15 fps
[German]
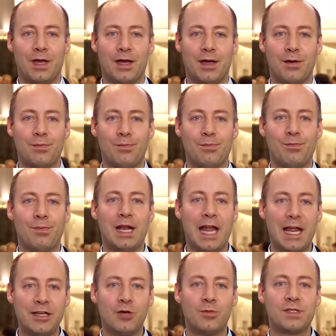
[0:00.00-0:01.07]
äh,
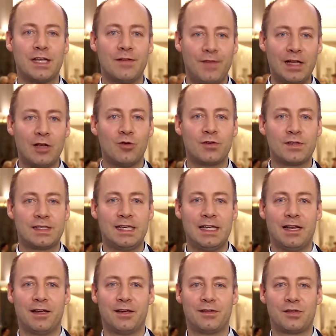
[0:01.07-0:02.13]

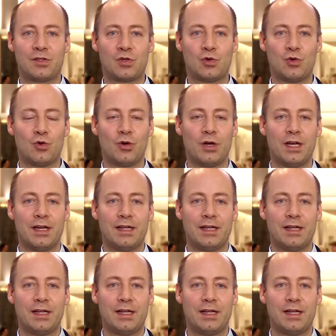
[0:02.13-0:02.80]
Millenniums-Entwicklungsziele zu